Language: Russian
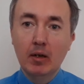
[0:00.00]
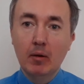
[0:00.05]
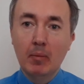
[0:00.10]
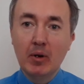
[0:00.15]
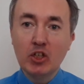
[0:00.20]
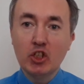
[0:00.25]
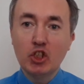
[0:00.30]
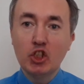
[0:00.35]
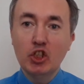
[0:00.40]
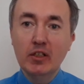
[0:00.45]

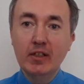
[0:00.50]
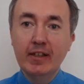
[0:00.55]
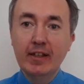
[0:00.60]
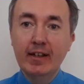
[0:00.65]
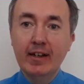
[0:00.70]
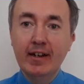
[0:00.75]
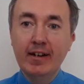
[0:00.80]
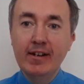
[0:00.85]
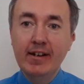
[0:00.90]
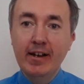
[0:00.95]

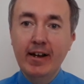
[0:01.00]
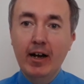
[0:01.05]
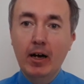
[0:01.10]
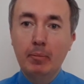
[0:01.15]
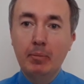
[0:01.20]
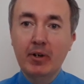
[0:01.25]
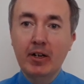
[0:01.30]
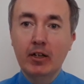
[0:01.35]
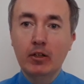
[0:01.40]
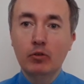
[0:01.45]

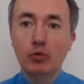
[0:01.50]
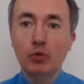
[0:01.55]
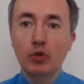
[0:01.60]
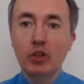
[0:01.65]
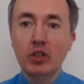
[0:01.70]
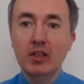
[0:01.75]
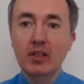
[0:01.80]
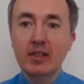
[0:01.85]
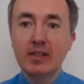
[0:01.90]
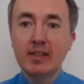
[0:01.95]

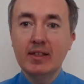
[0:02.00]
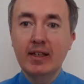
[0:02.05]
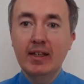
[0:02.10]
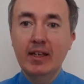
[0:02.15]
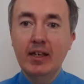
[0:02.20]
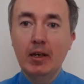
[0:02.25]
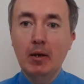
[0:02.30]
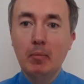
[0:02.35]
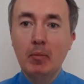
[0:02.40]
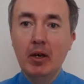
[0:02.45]
Машинно-аппаратурные
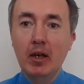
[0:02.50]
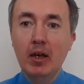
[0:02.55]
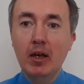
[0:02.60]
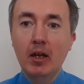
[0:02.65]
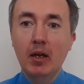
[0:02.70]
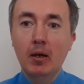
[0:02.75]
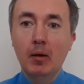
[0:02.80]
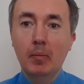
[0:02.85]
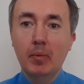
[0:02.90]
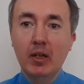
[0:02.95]
схемы
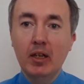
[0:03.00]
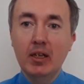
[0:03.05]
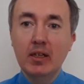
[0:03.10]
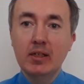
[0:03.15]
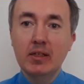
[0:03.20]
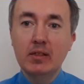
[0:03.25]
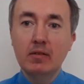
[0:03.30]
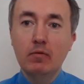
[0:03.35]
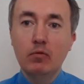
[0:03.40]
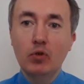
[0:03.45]

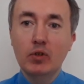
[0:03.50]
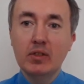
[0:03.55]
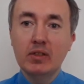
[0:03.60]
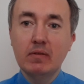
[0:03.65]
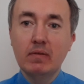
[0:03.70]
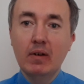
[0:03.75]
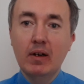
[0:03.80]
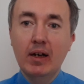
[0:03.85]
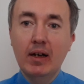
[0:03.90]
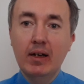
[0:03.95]

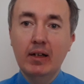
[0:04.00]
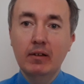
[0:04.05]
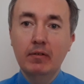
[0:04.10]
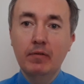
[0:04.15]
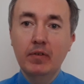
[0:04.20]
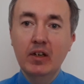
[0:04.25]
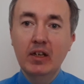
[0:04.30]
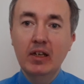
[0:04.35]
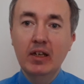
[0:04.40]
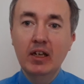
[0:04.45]
производства
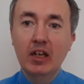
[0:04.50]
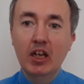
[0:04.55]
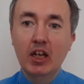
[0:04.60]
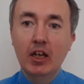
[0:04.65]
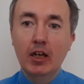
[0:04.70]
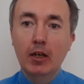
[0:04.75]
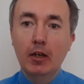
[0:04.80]
халвы